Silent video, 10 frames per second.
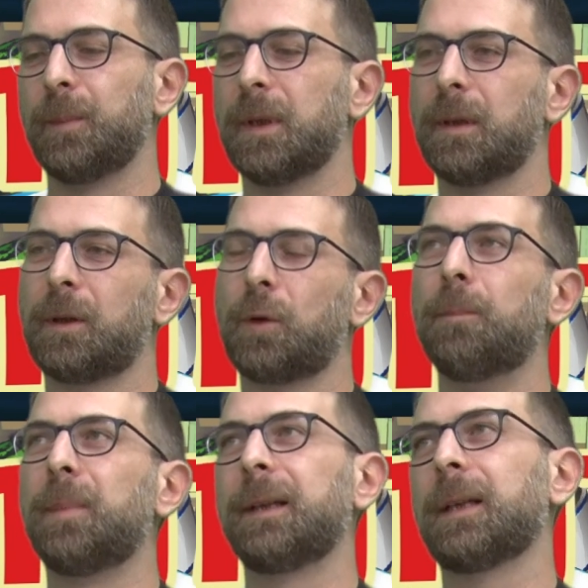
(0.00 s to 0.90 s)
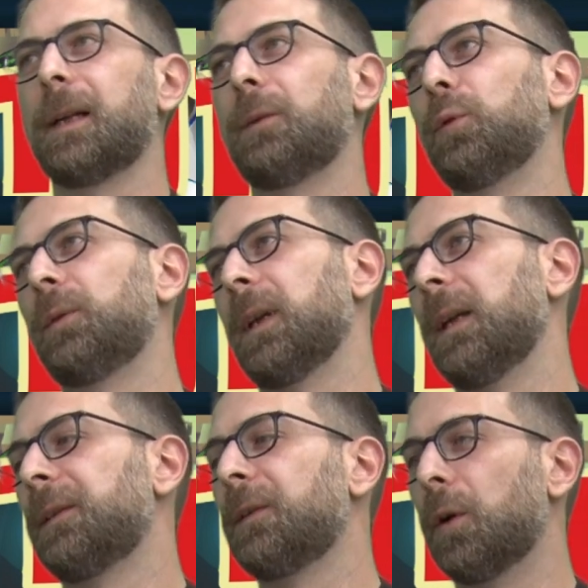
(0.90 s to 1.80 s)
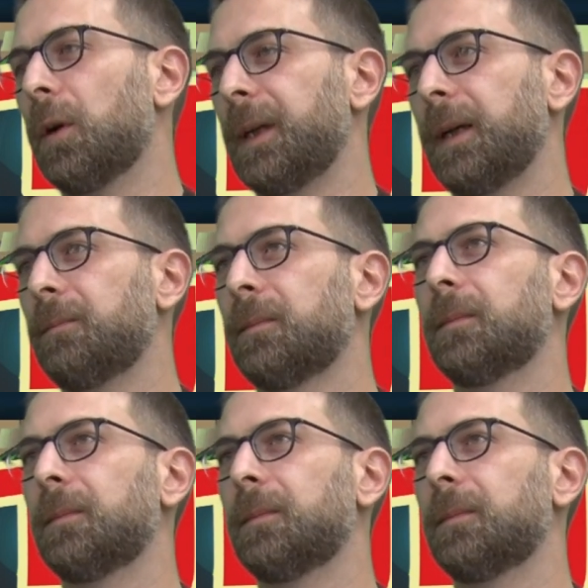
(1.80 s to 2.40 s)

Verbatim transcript: eh, completare tutte le storie.